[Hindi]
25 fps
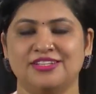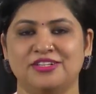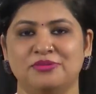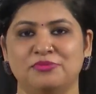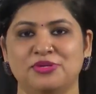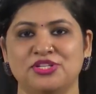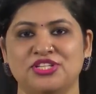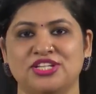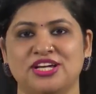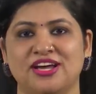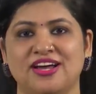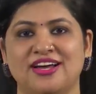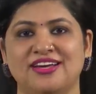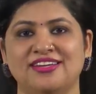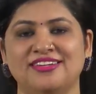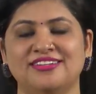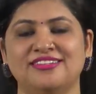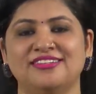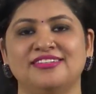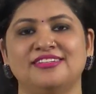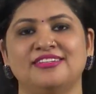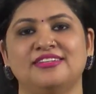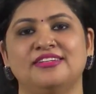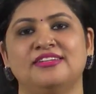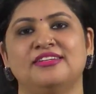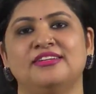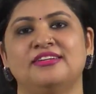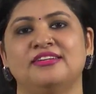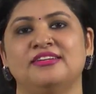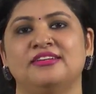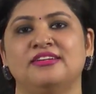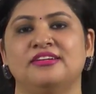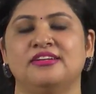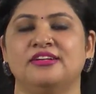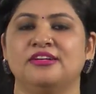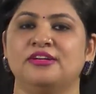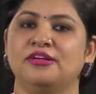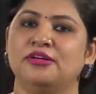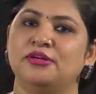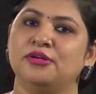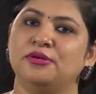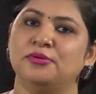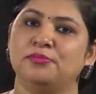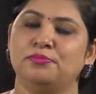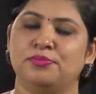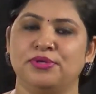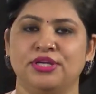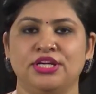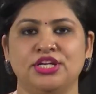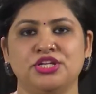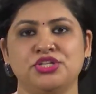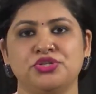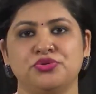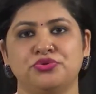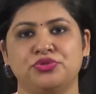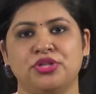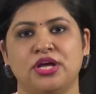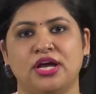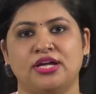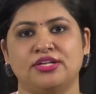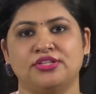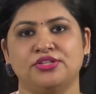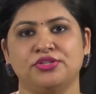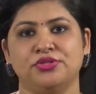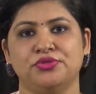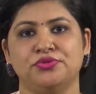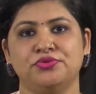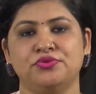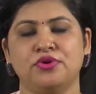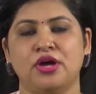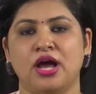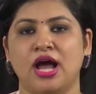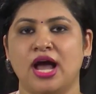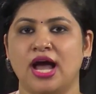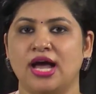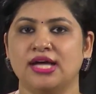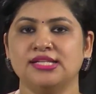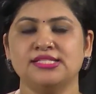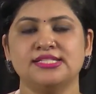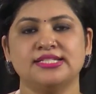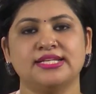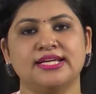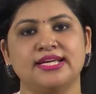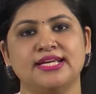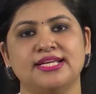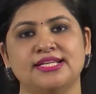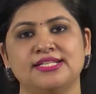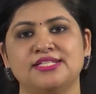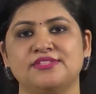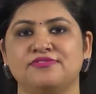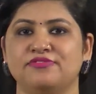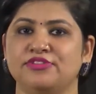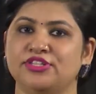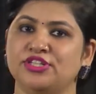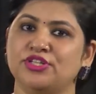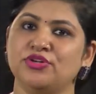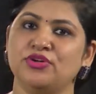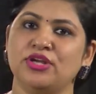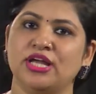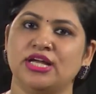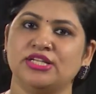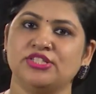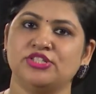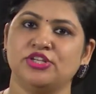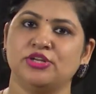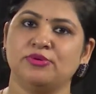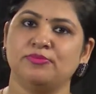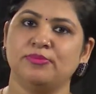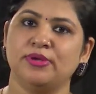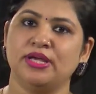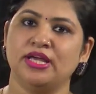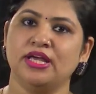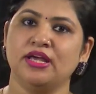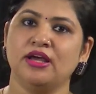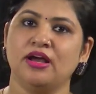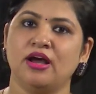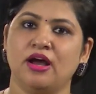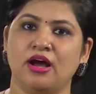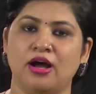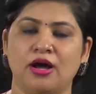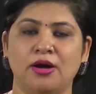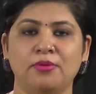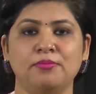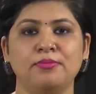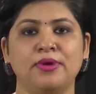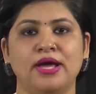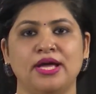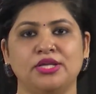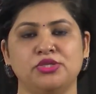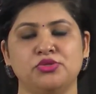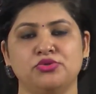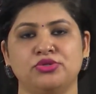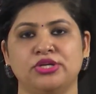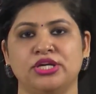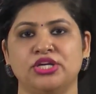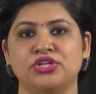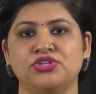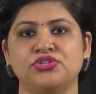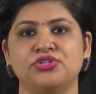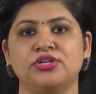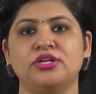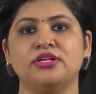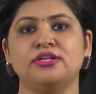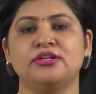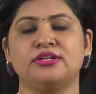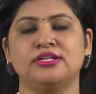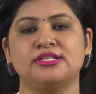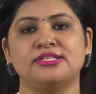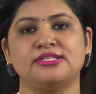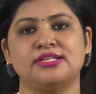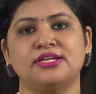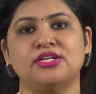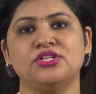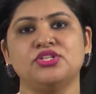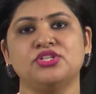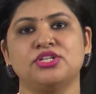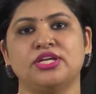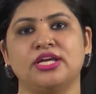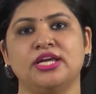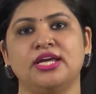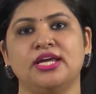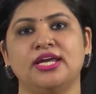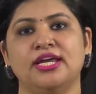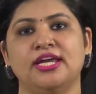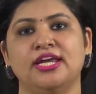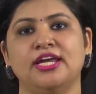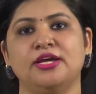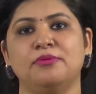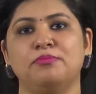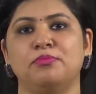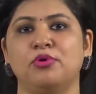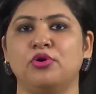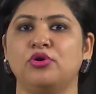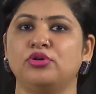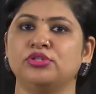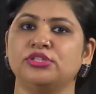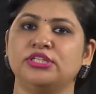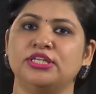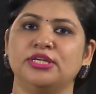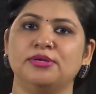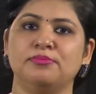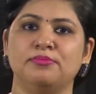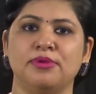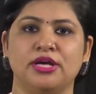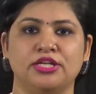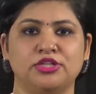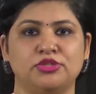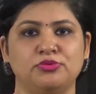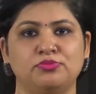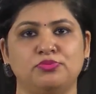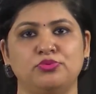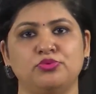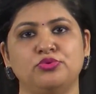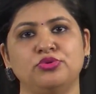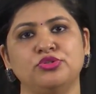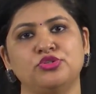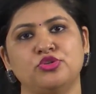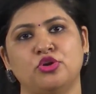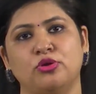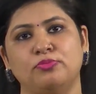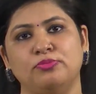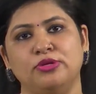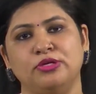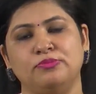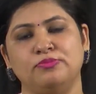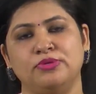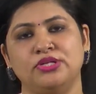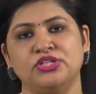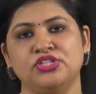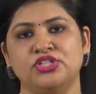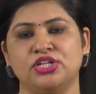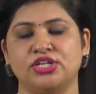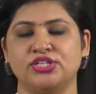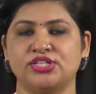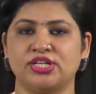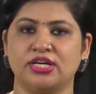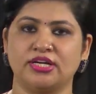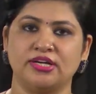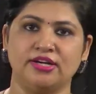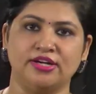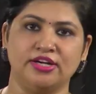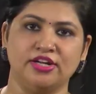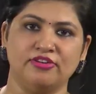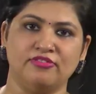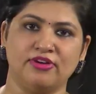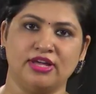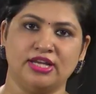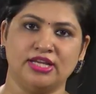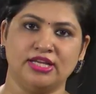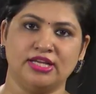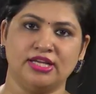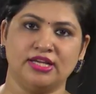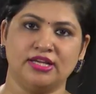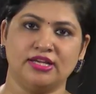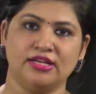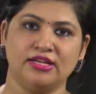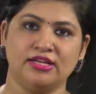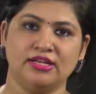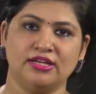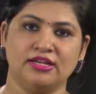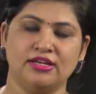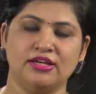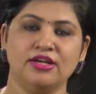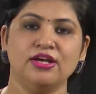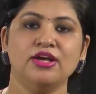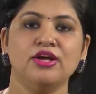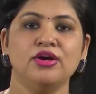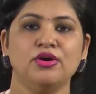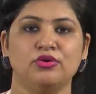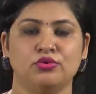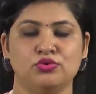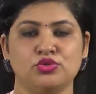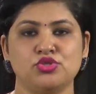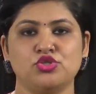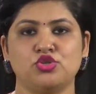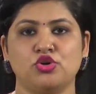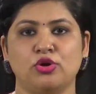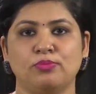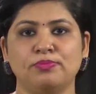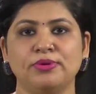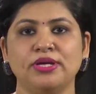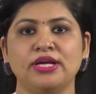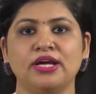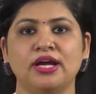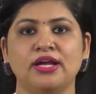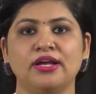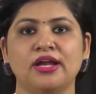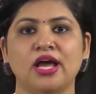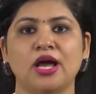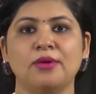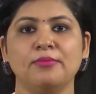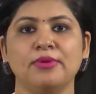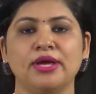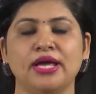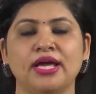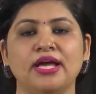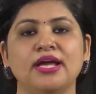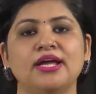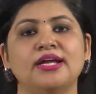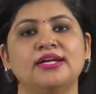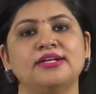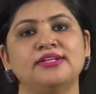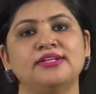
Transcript: नमस्कार प्रिय शोधार्थियों आज के इस वीडियो लेक्चर में हम एजुकेशनल रिसर्च के एक बहुत ही महत्वपूर्ण टॉपिक पर चर्चा करने वाले हैं उस टॉपिक का नाम है